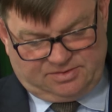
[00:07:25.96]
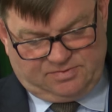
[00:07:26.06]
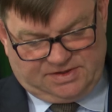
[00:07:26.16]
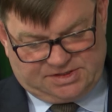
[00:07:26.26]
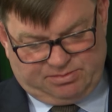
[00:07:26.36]

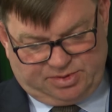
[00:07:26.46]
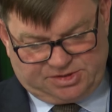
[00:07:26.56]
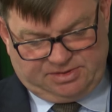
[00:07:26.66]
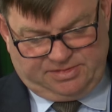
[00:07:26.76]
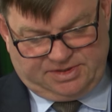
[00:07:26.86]
uważam
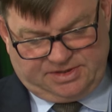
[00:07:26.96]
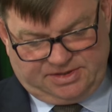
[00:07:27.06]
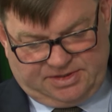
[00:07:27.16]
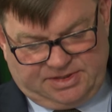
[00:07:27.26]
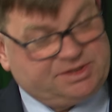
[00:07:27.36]
potrzebny
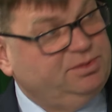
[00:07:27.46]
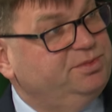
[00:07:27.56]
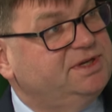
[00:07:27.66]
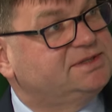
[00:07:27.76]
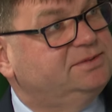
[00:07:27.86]
e, naszemu
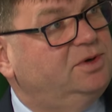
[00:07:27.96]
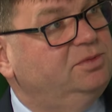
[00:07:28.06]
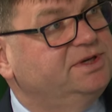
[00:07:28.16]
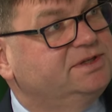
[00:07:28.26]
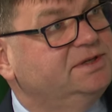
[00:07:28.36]
miastu
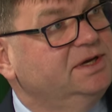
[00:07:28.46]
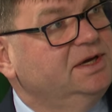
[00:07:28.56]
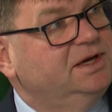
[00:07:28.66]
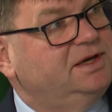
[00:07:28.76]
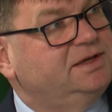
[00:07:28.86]
obiekt,
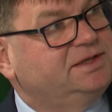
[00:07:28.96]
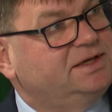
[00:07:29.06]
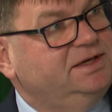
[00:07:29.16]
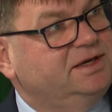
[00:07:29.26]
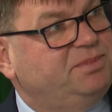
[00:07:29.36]

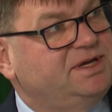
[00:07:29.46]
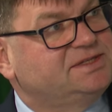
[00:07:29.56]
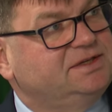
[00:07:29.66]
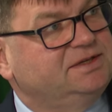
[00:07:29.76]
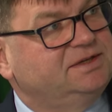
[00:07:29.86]
taki jak
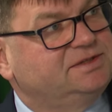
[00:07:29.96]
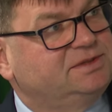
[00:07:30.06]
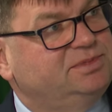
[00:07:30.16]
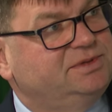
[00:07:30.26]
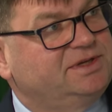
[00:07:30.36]
basen,
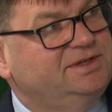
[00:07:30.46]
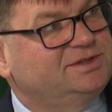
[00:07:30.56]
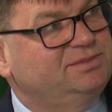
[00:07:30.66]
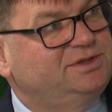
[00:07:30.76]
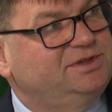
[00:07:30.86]
żeby jak
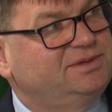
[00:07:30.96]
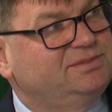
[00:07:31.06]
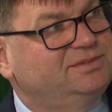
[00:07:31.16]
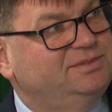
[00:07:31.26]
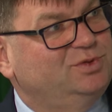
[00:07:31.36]
najszybciej
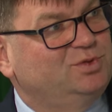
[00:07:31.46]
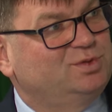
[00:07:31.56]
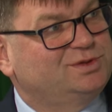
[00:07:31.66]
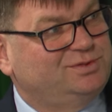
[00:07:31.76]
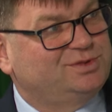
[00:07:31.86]
nam
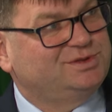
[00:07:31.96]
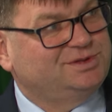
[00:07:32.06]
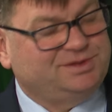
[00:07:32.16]
mógł Dokładnie,